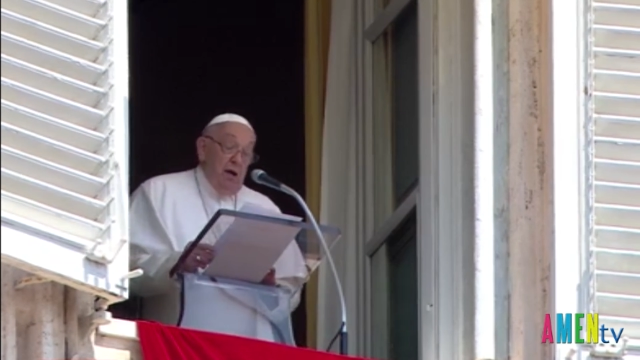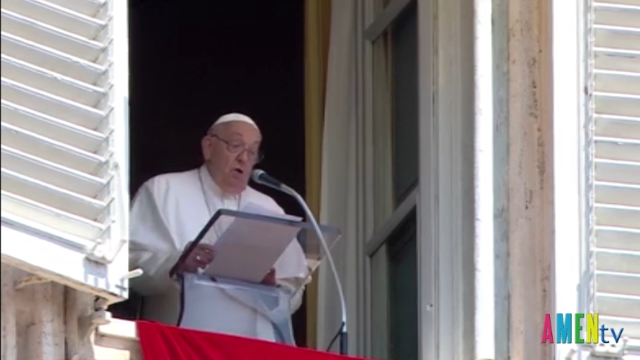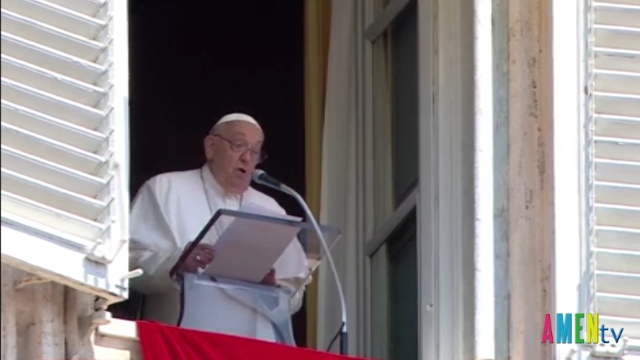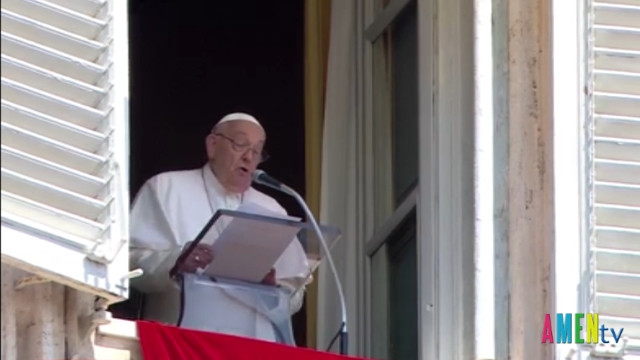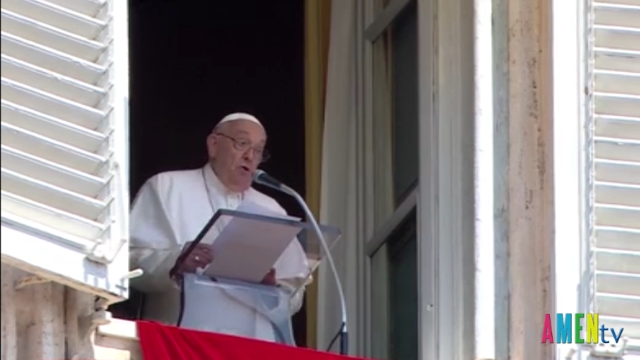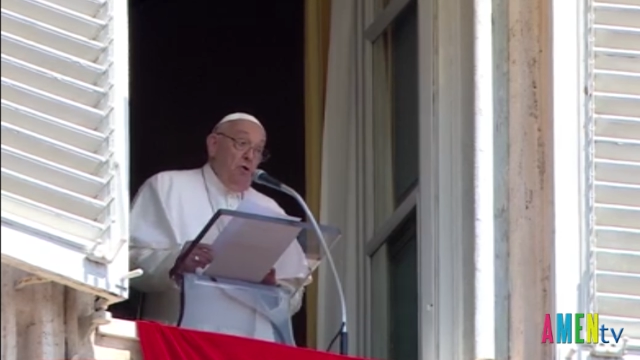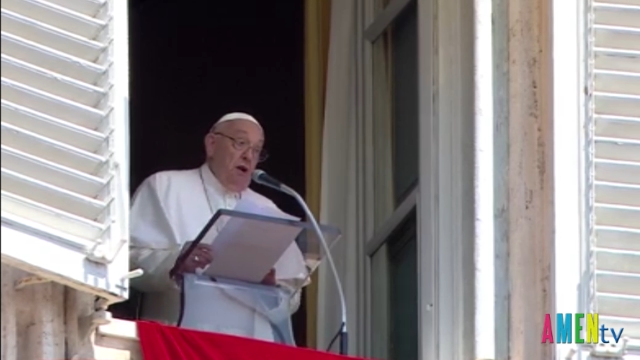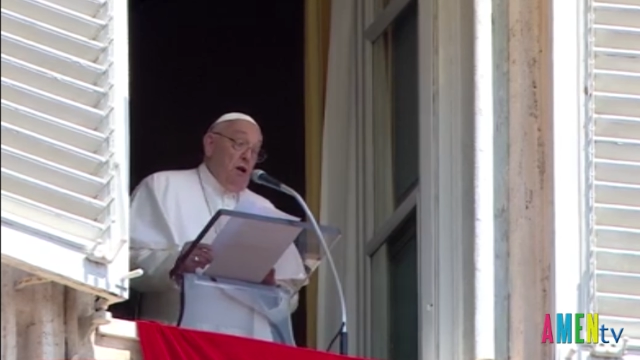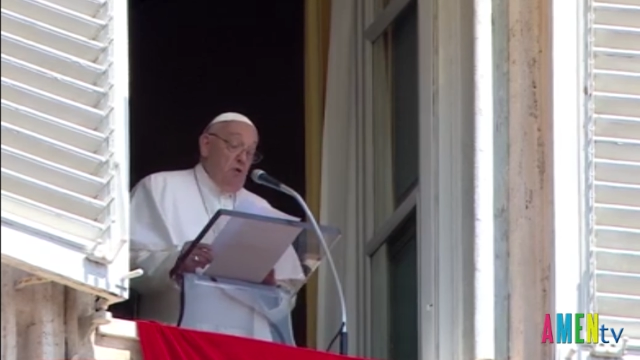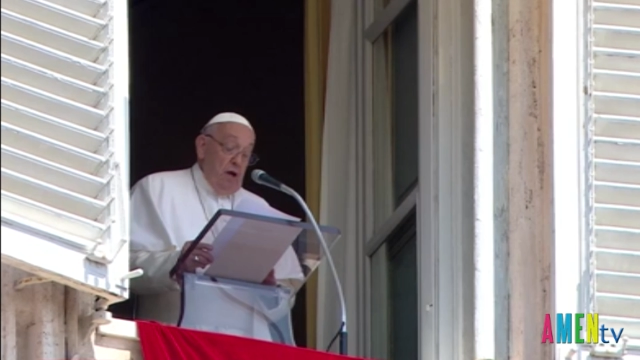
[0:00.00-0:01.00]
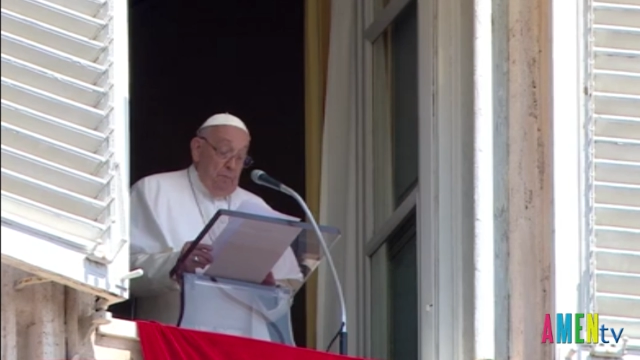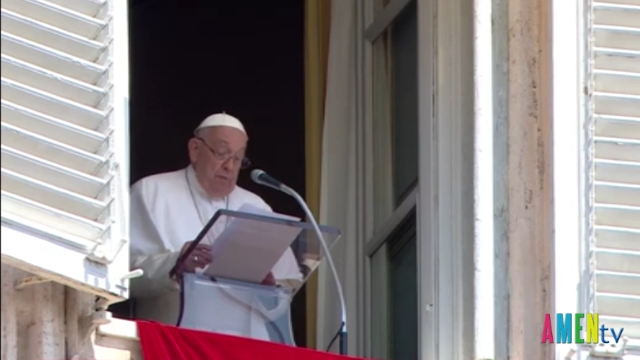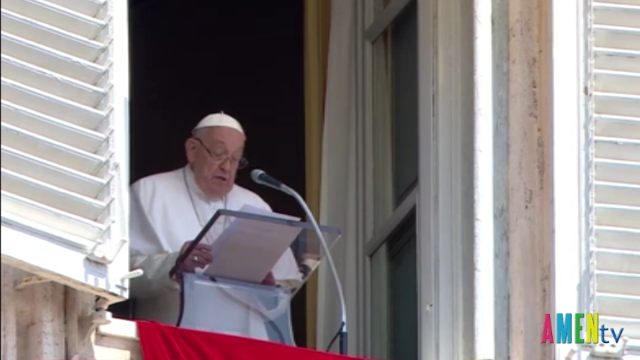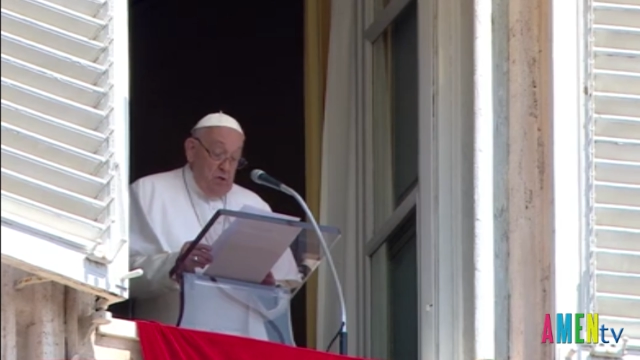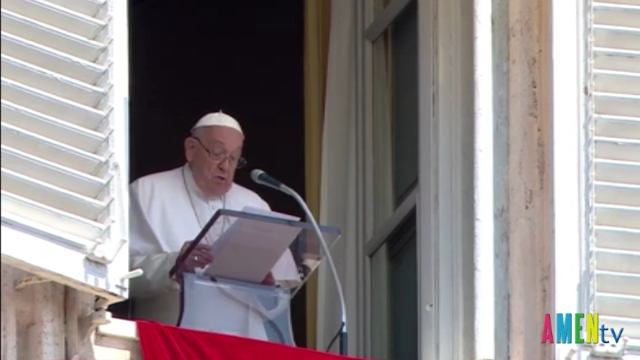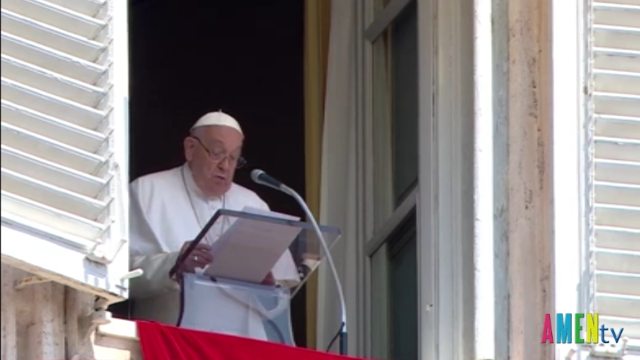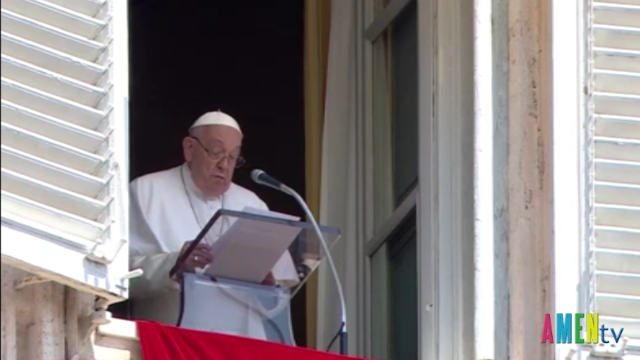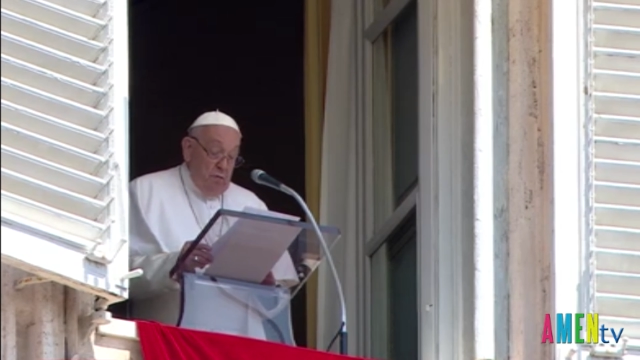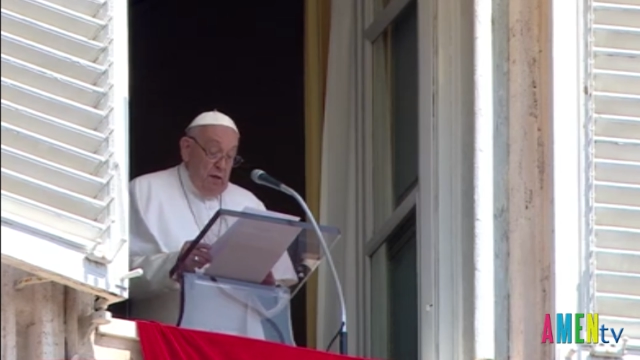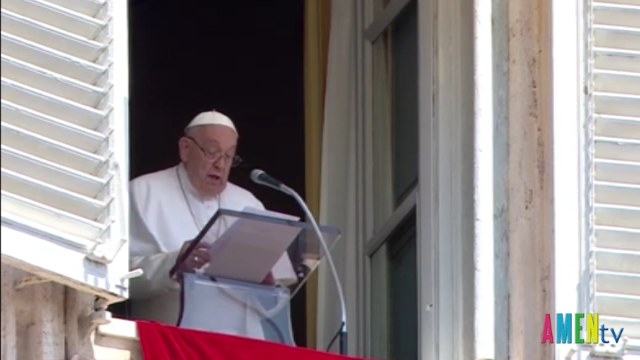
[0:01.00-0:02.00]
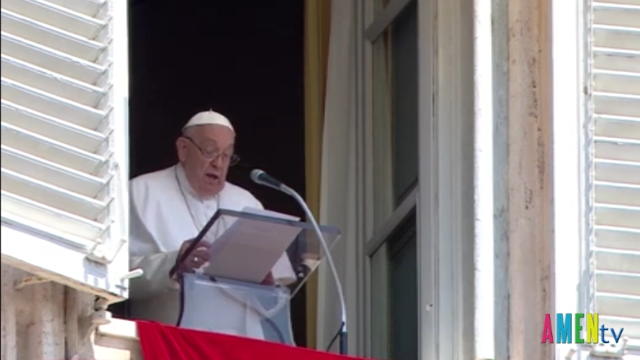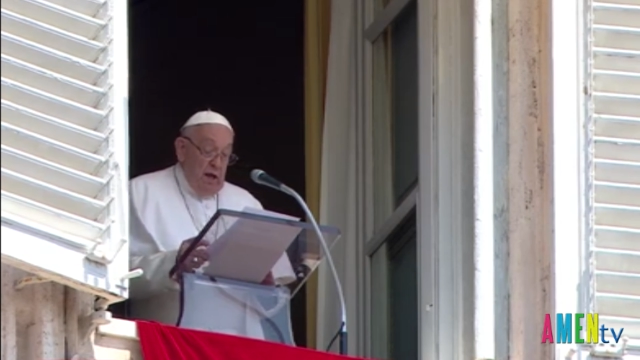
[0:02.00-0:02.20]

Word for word: như thể đó là một phép thuật.